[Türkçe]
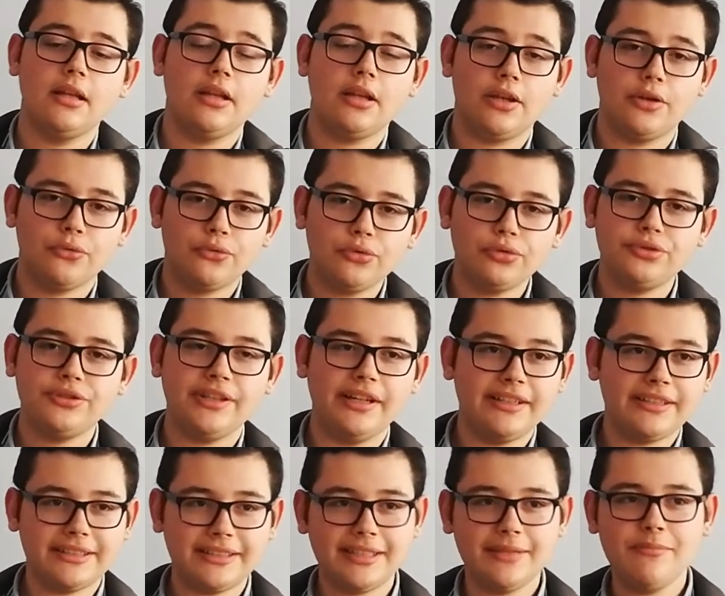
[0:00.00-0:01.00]
e, Rusya
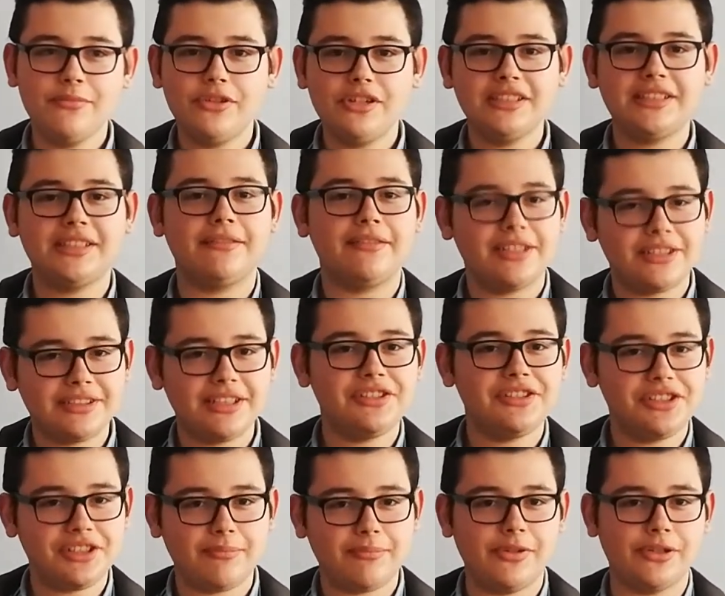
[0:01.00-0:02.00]
artıkın böyle savaştan
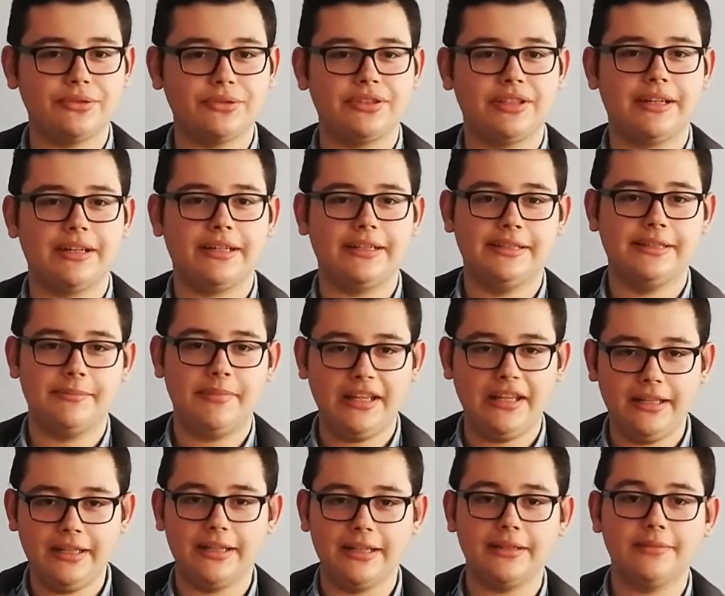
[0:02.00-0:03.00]
çıkmak üzere hani
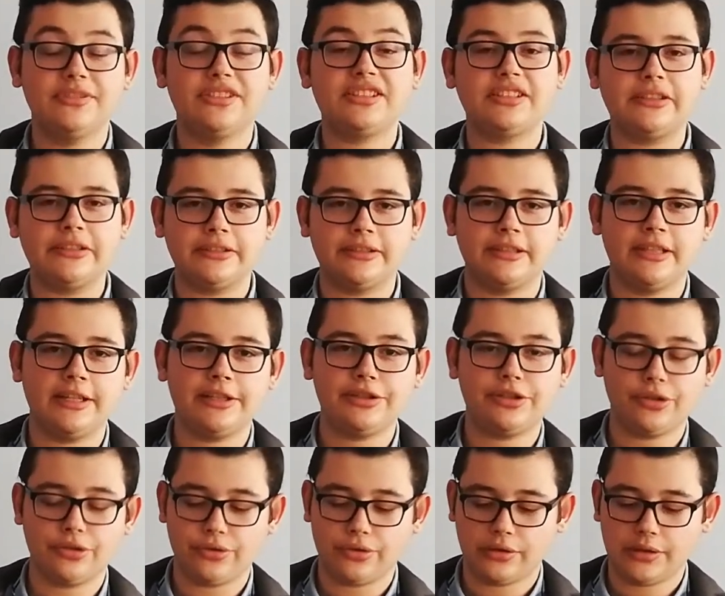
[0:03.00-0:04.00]
belli sıkıntılar
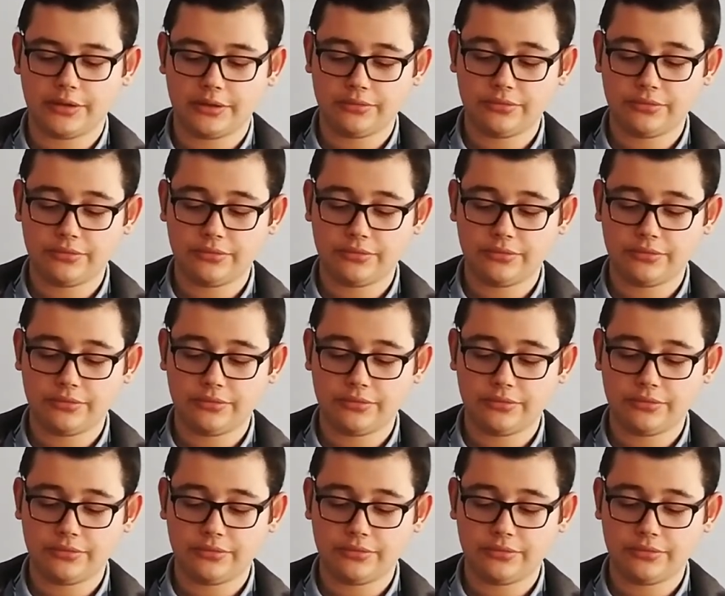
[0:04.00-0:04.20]
çekiyorlar.